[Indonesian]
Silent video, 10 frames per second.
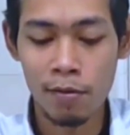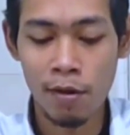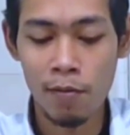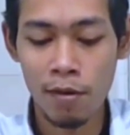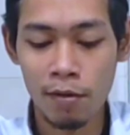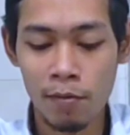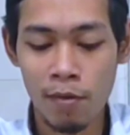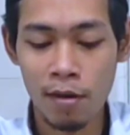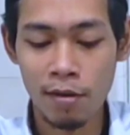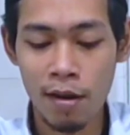wis sampean
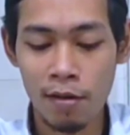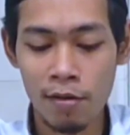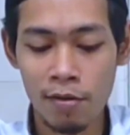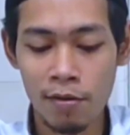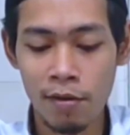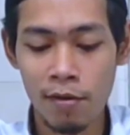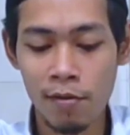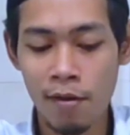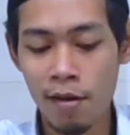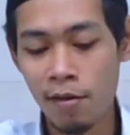dipasangi sing
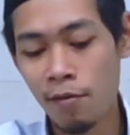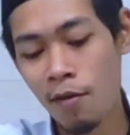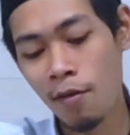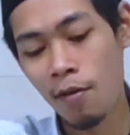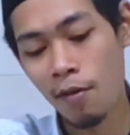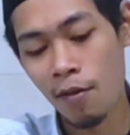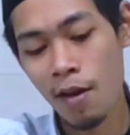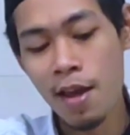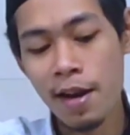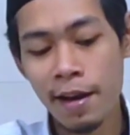ngono wong kono
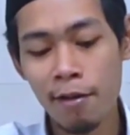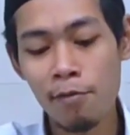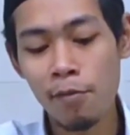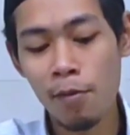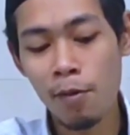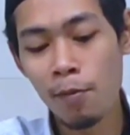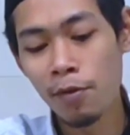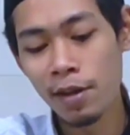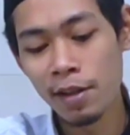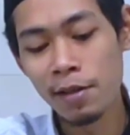nek umpama
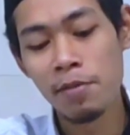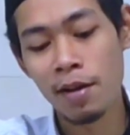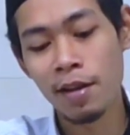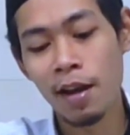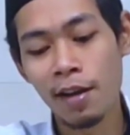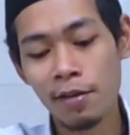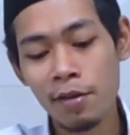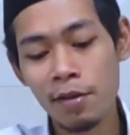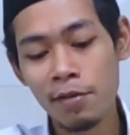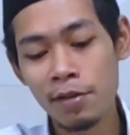muni dipasangi
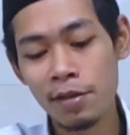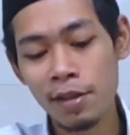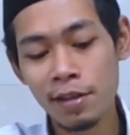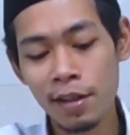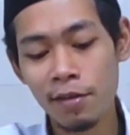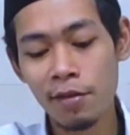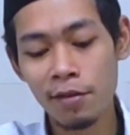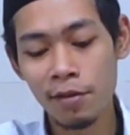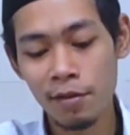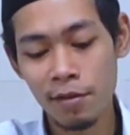tok iki titik
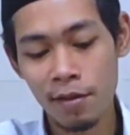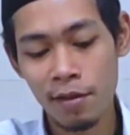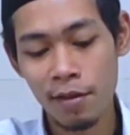niku